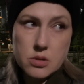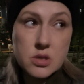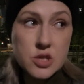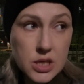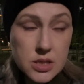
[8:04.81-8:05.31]

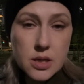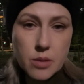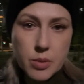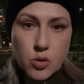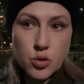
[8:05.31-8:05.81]
Сейчас,
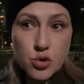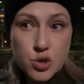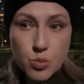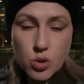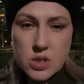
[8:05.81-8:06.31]
наоборот,
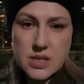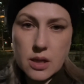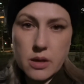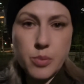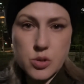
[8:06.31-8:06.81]
очень много
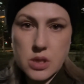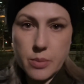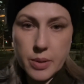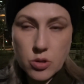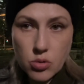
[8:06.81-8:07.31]
стало японской
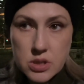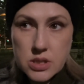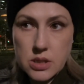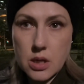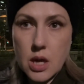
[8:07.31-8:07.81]

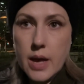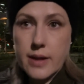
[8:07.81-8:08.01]
продукции,